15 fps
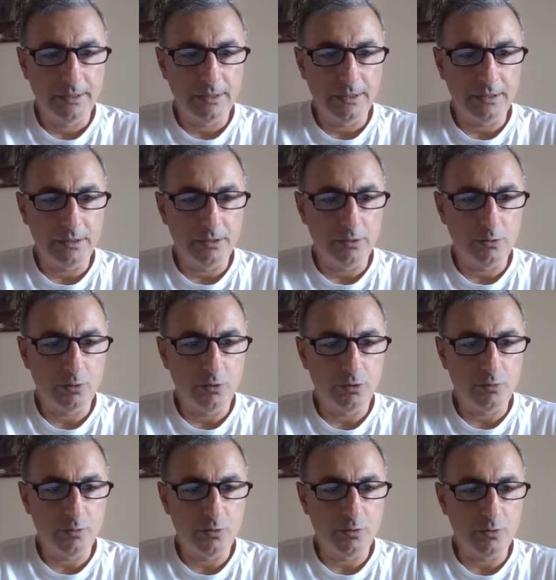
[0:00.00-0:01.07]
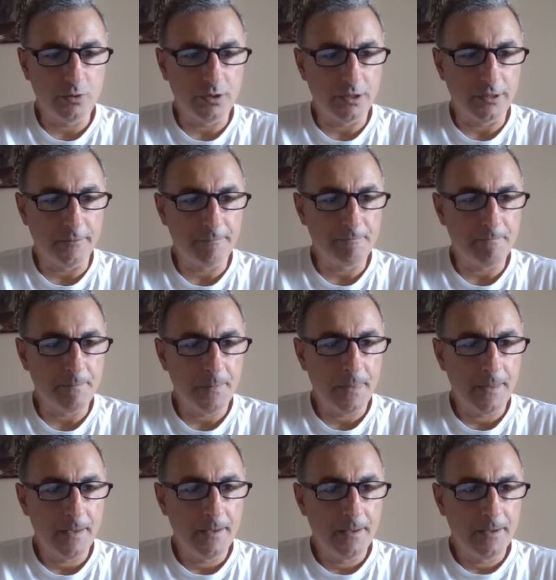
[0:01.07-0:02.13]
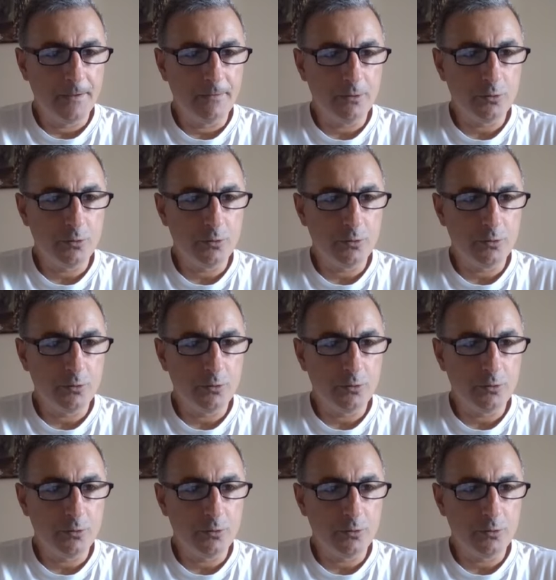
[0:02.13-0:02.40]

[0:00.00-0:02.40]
E, gördüğünüz üzere. Ve